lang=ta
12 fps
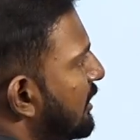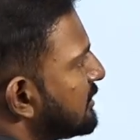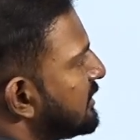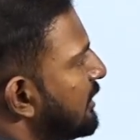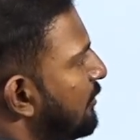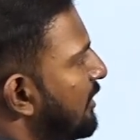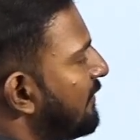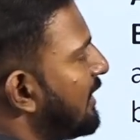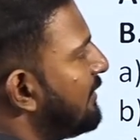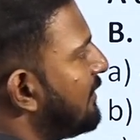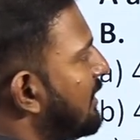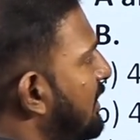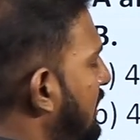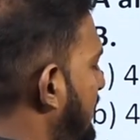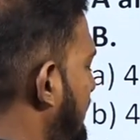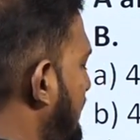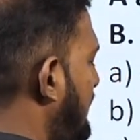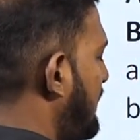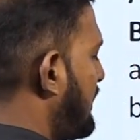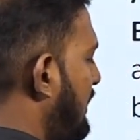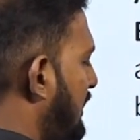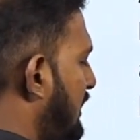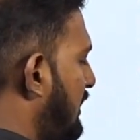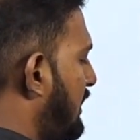சியோடைய வேல்யூ என்னது
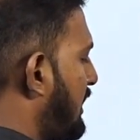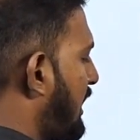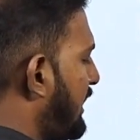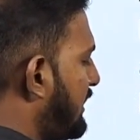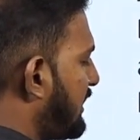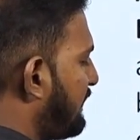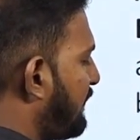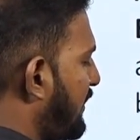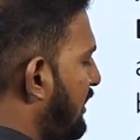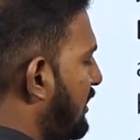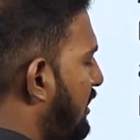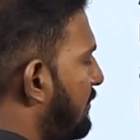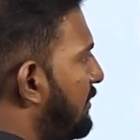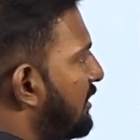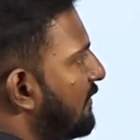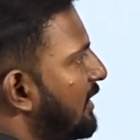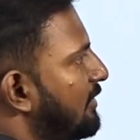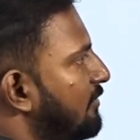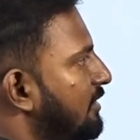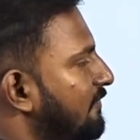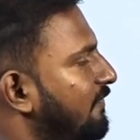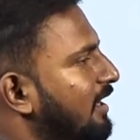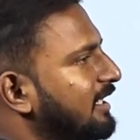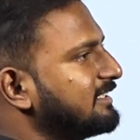நைன்டி ஃபைவ் அப்படின்ற வேல்யூ
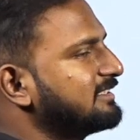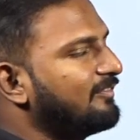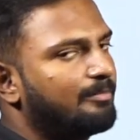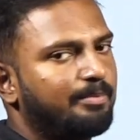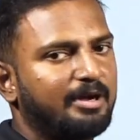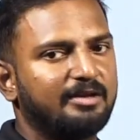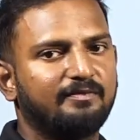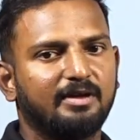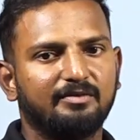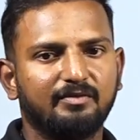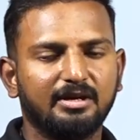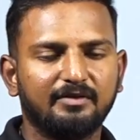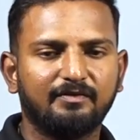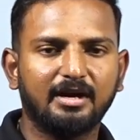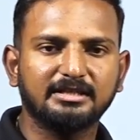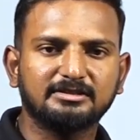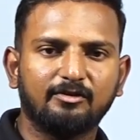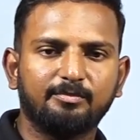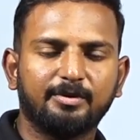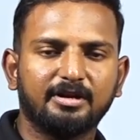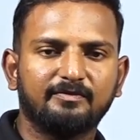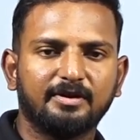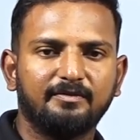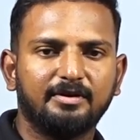இருக்குது ஃபார்ட்டி செவன் பாயிண்ட் ஃபைவ் ஃபார்ட்டி செவன்
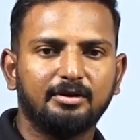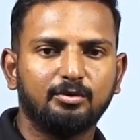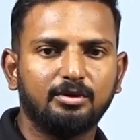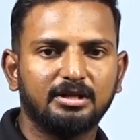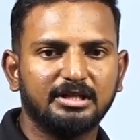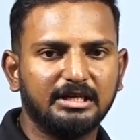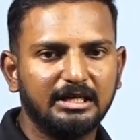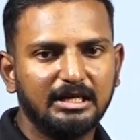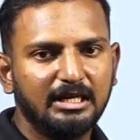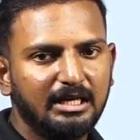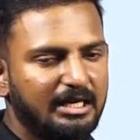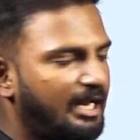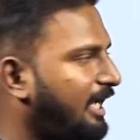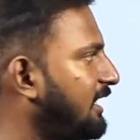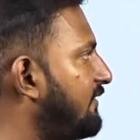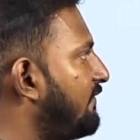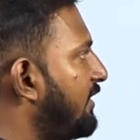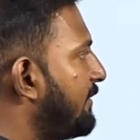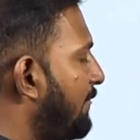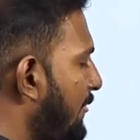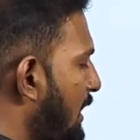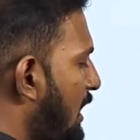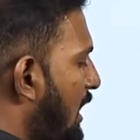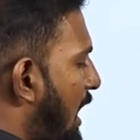பாயிண்ட் ஃபைவ் இன்ட்டு டூன்றது நைன்டி ஃபைவ்
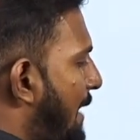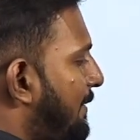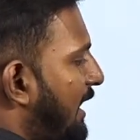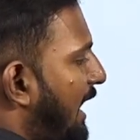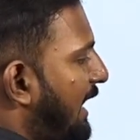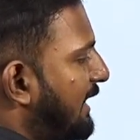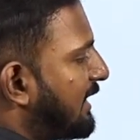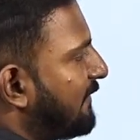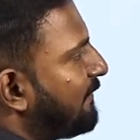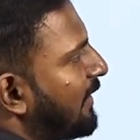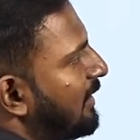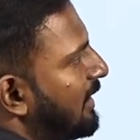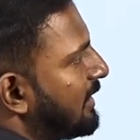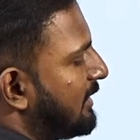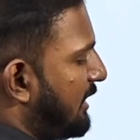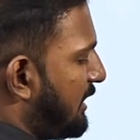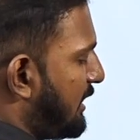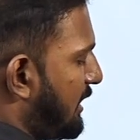அப்போ நைன்டி ஃபைவ்லேருந்து